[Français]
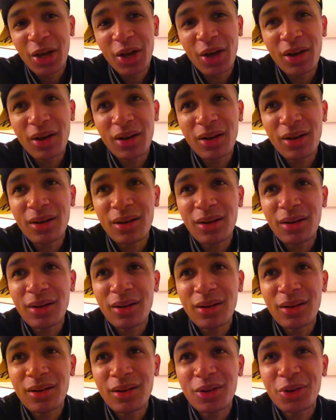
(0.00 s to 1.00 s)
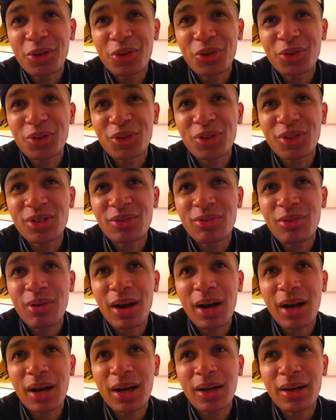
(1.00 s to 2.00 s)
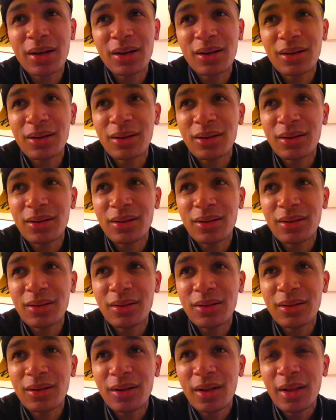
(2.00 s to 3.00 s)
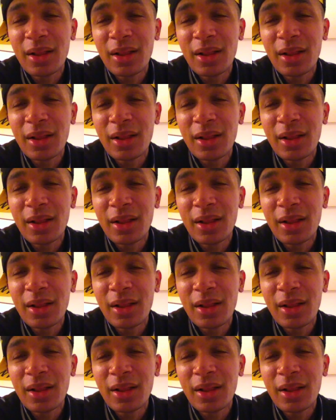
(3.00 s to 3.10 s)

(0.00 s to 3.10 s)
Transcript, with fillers: Euh, que ce soit euh,